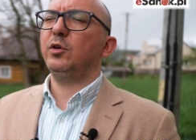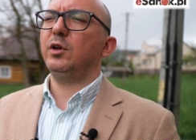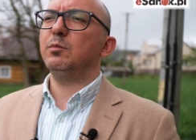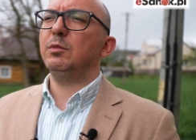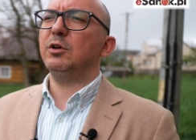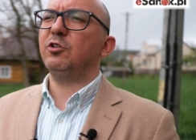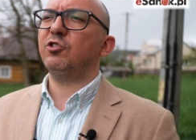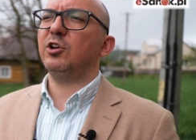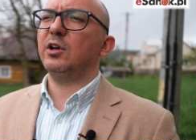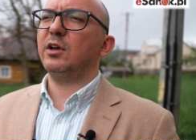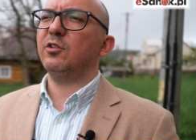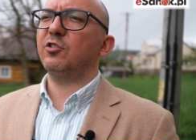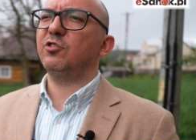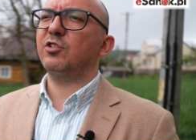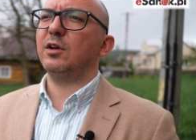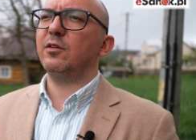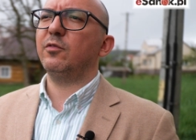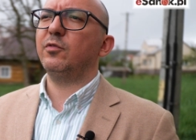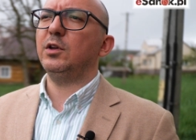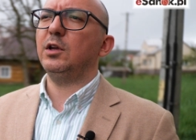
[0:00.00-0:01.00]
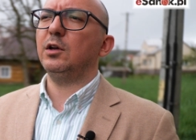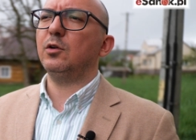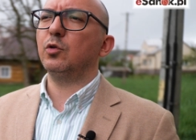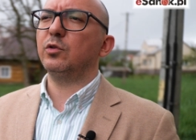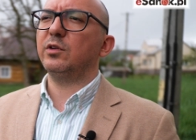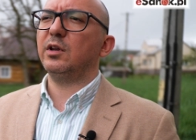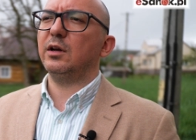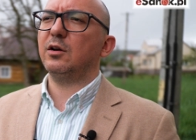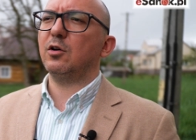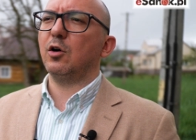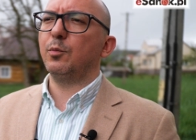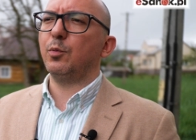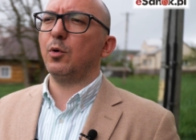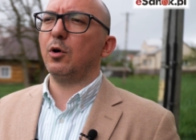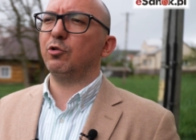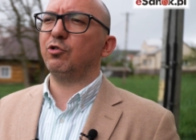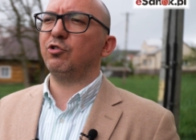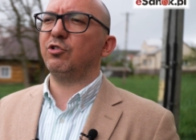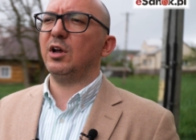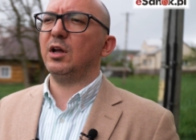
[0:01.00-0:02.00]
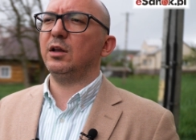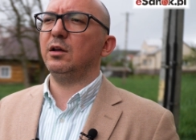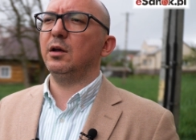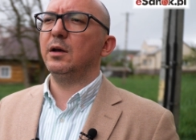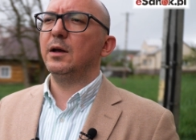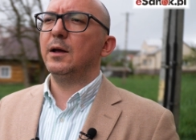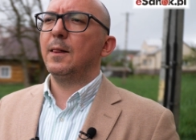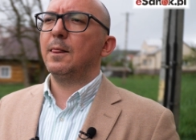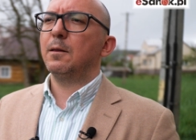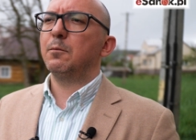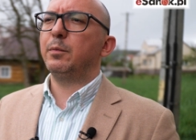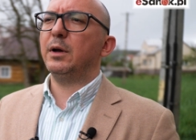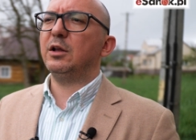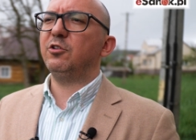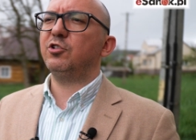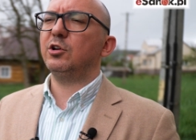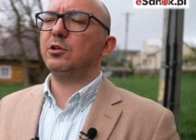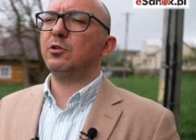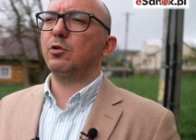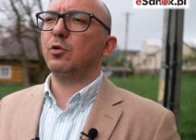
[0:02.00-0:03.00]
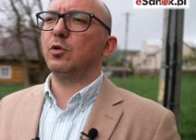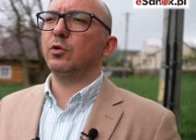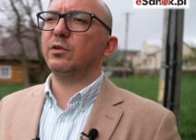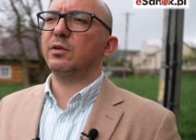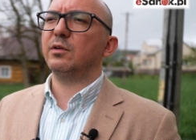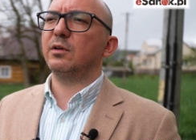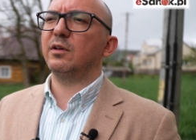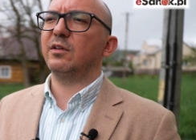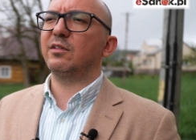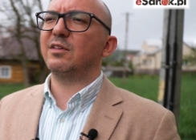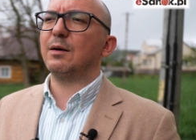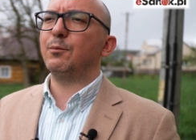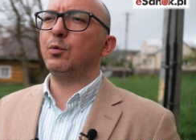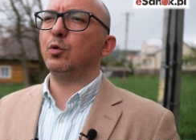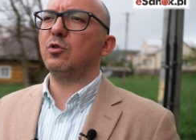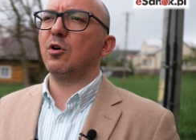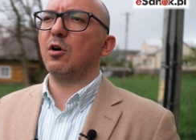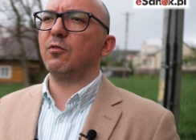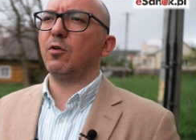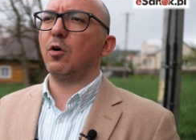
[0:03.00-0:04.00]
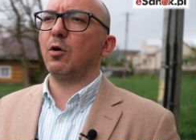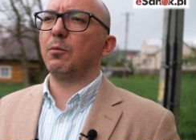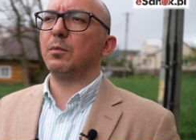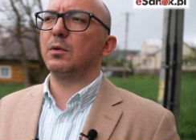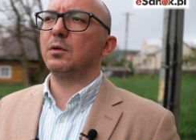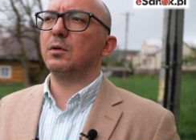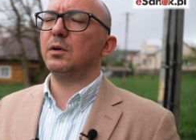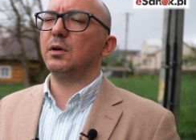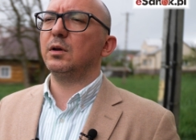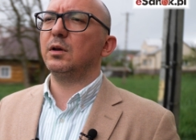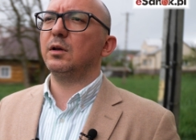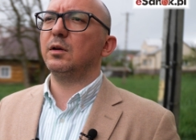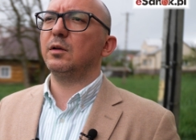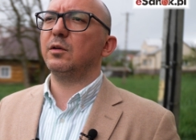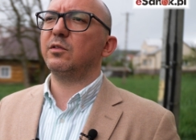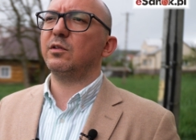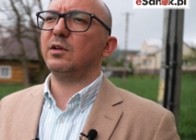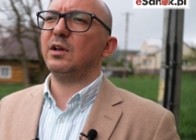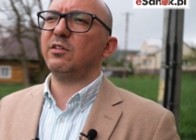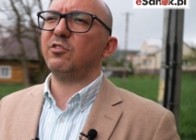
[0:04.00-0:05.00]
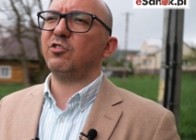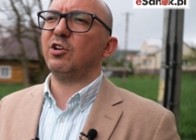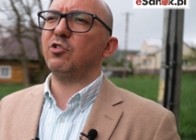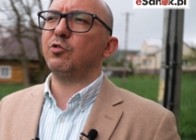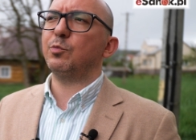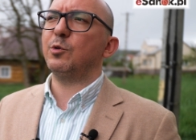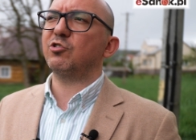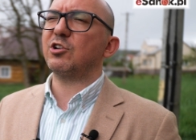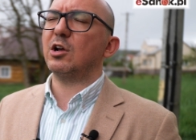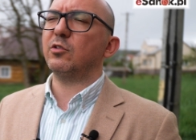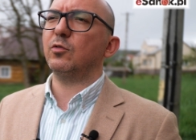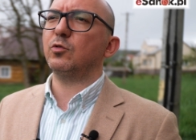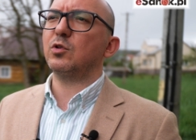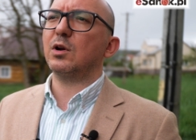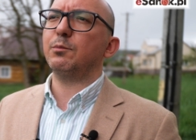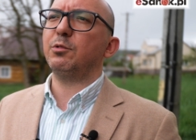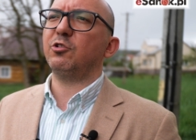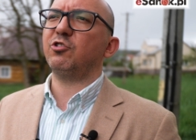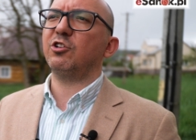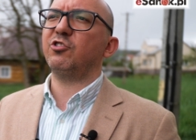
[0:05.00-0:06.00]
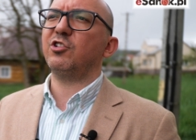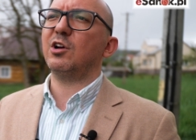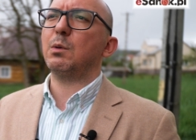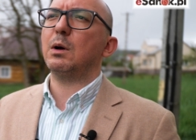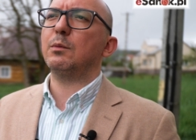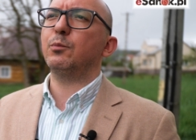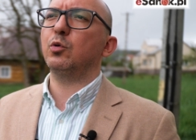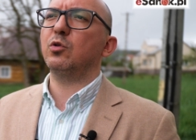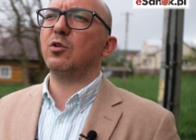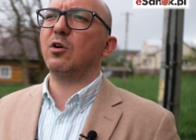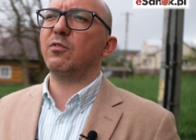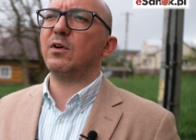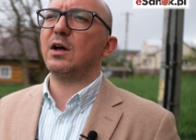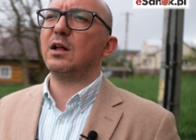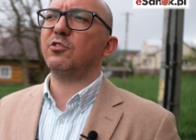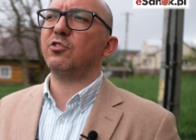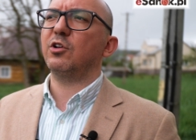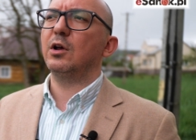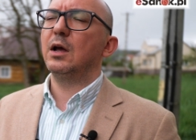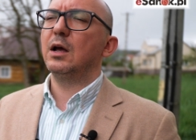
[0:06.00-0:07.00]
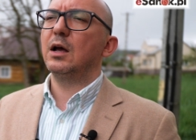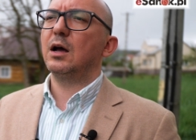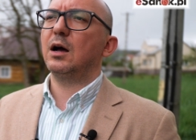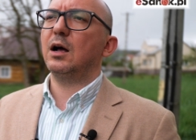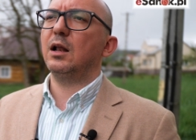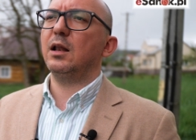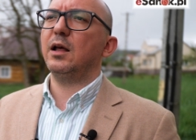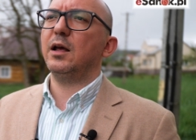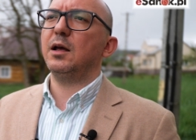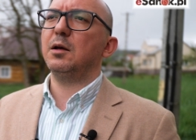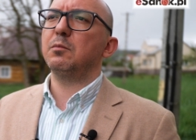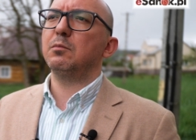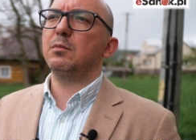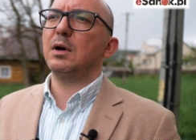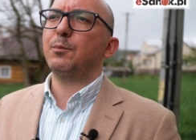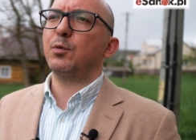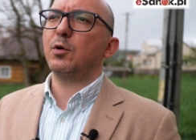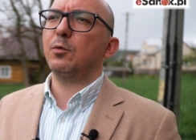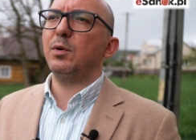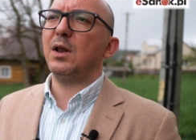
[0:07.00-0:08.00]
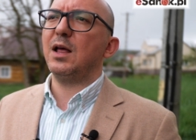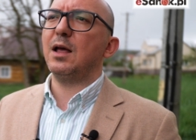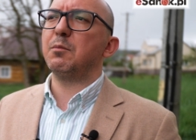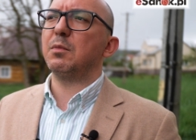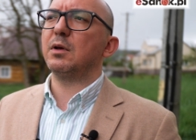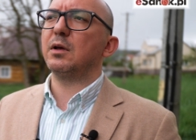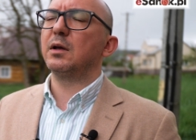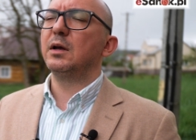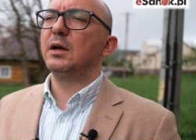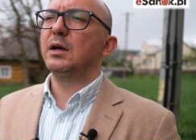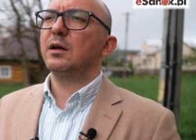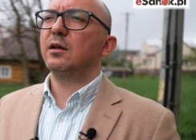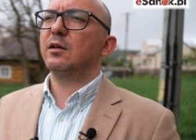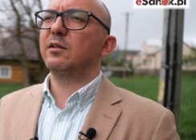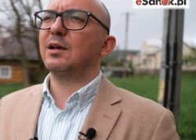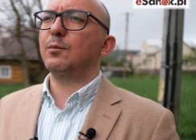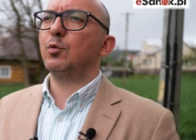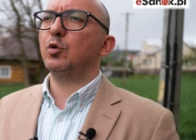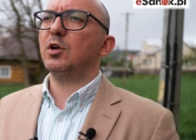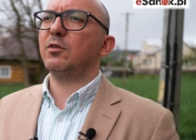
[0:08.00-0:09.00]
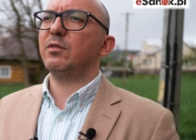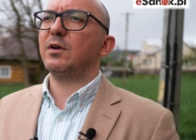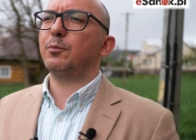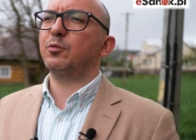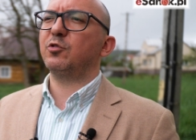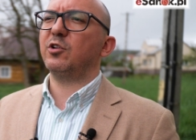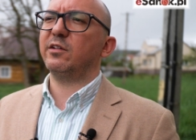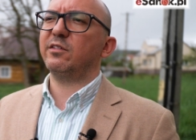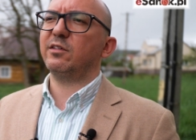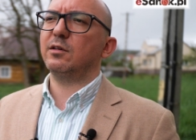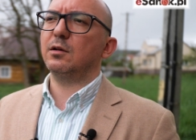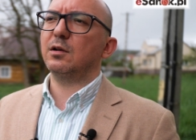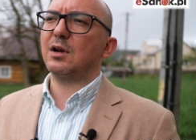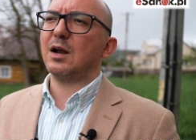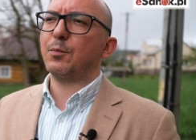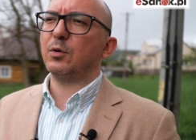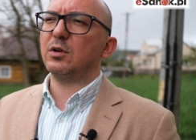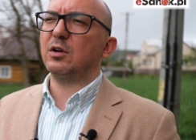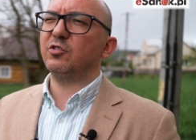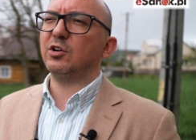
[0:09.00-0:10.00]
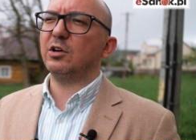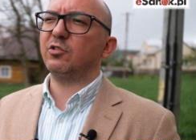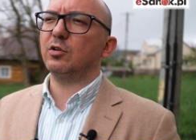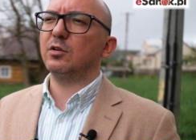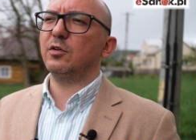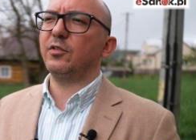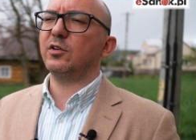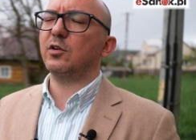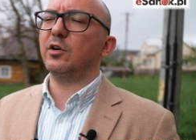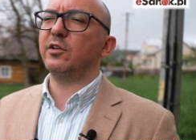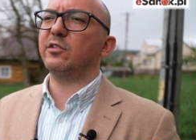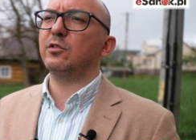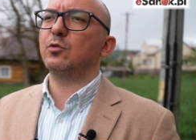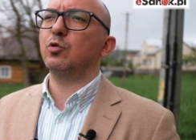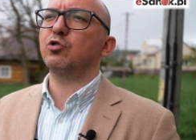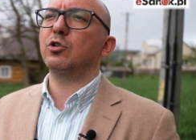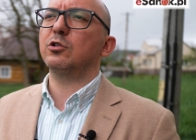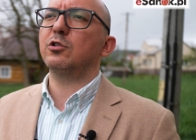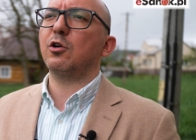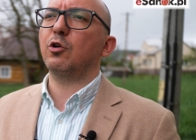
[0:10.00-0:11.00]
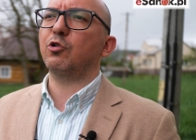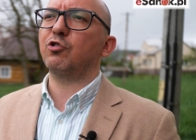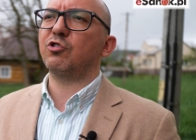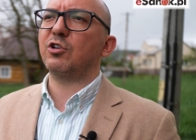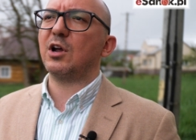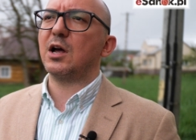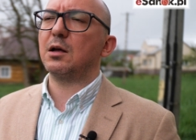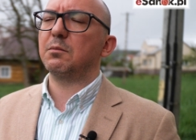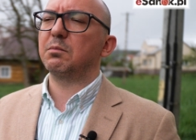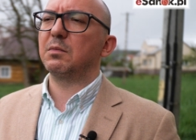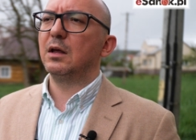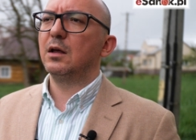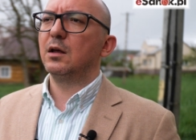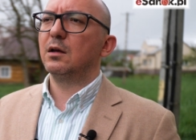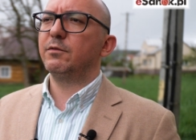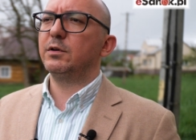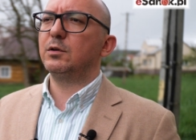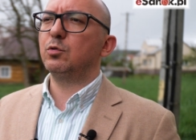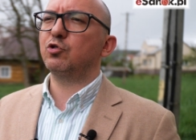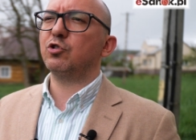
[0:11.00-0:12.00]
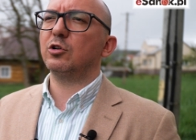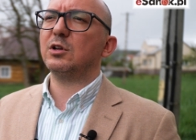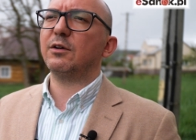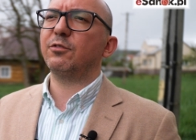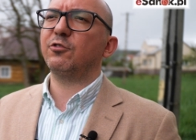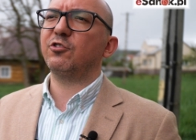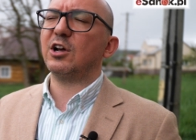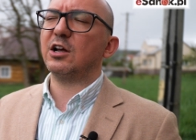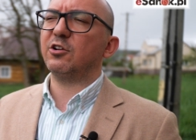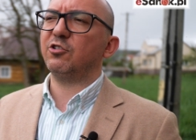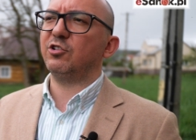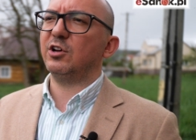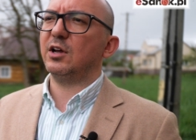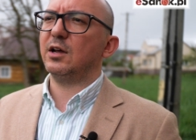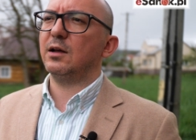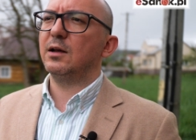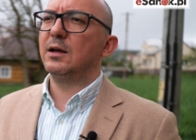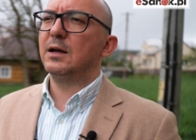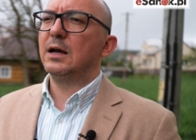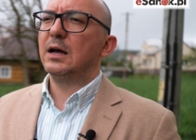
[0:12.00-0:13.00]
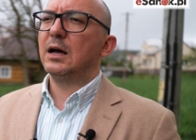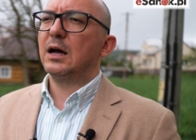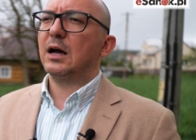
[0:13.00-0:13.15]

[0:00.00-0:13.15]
Boimy się, że w wyniku tych obostrzeń będzie trud z zabudową. E, jest część mieszkańców, która by się chciała budować, ale ma problemy. Zabudowa przez raport na środowisko jest dużo droższa, wydłużona w czasie